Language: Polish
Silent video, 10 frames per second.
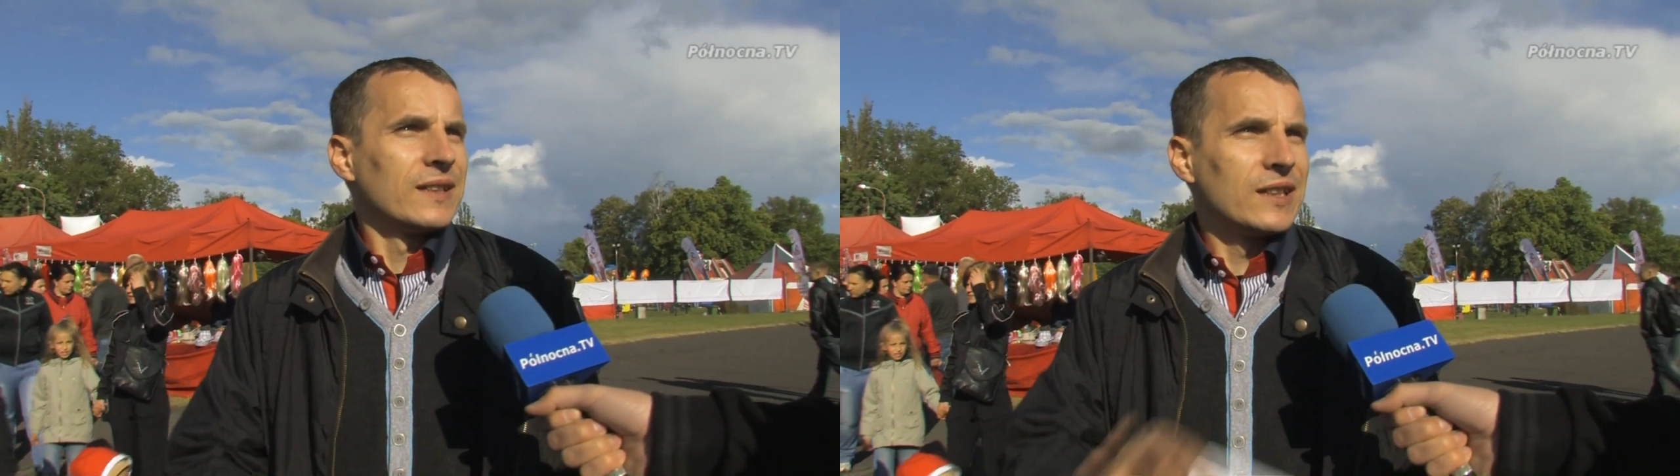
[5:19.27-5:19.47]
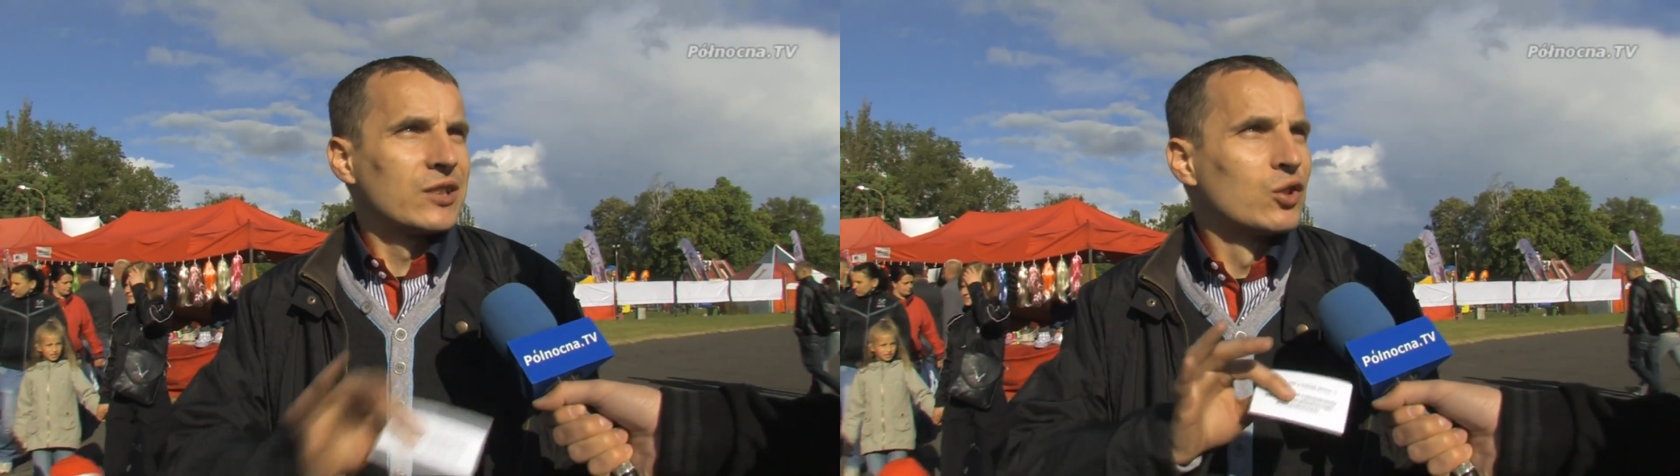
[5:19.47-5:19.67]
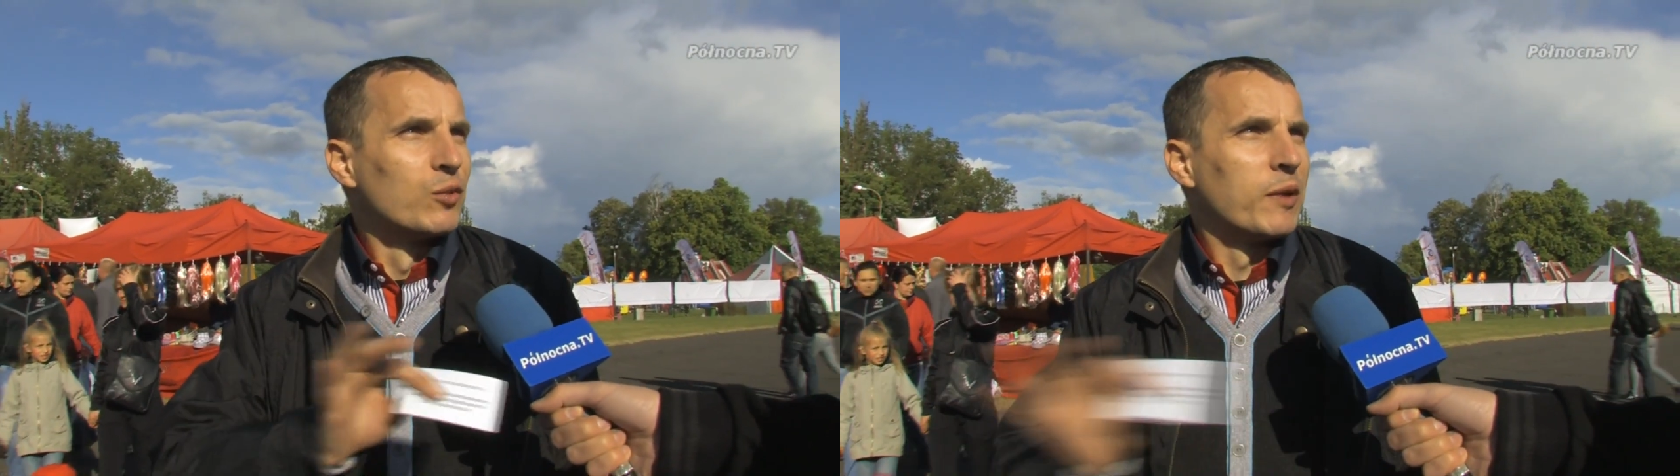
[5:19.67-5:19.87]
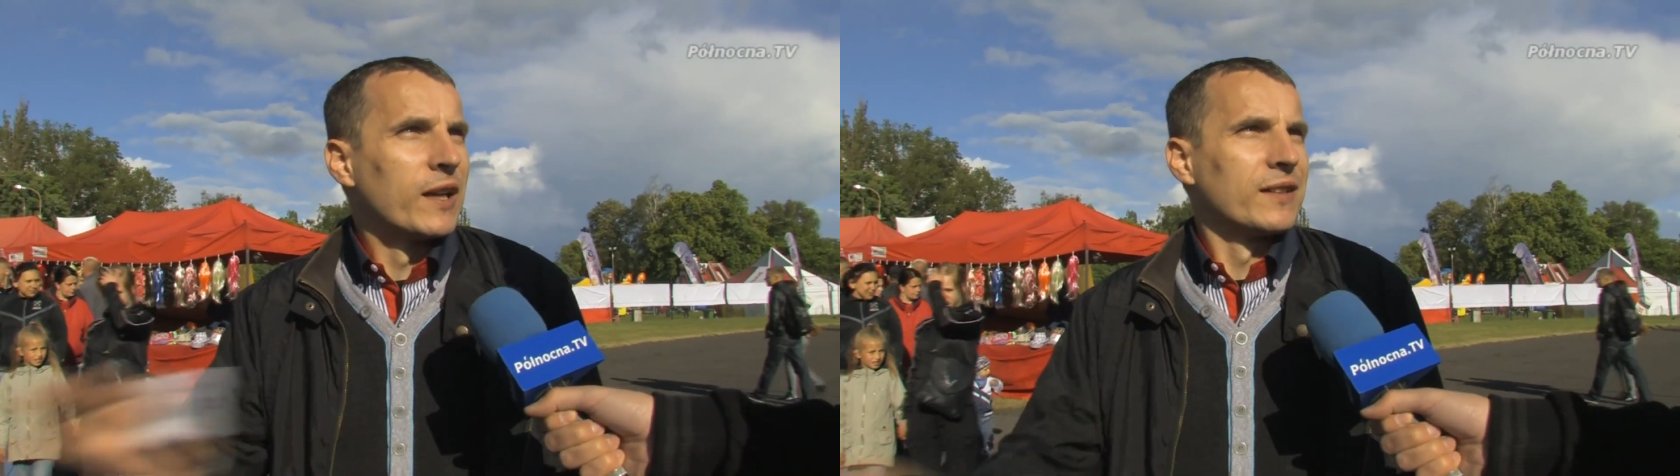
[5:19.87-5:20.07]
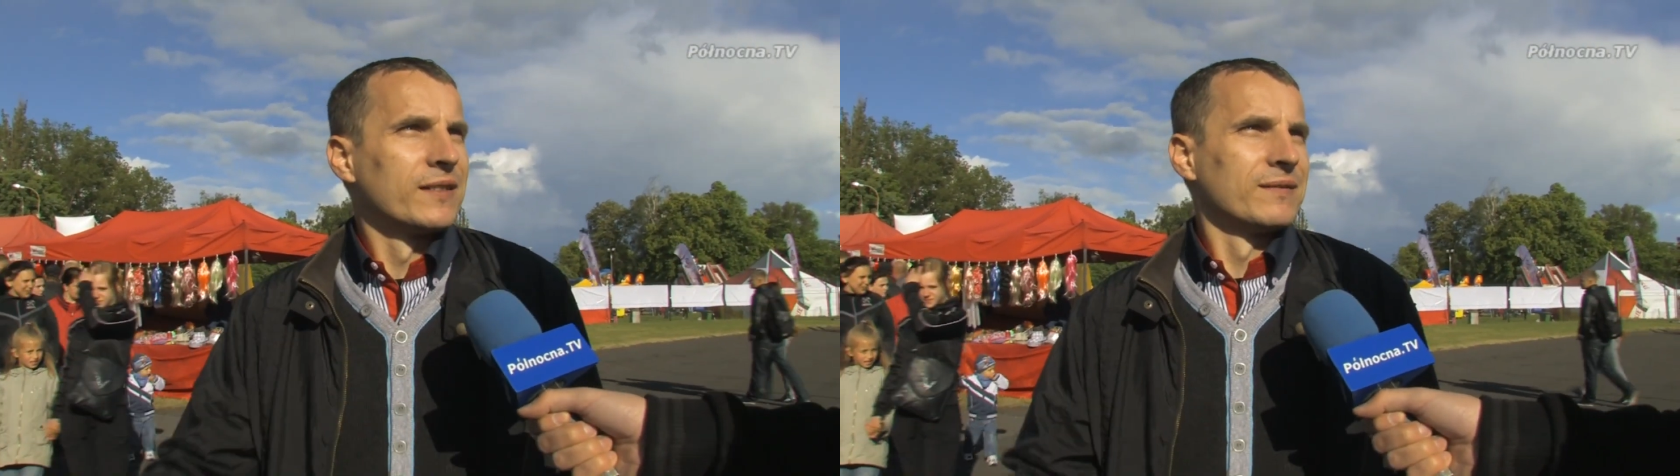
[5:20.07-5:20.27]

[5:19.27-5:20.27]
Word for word: i super.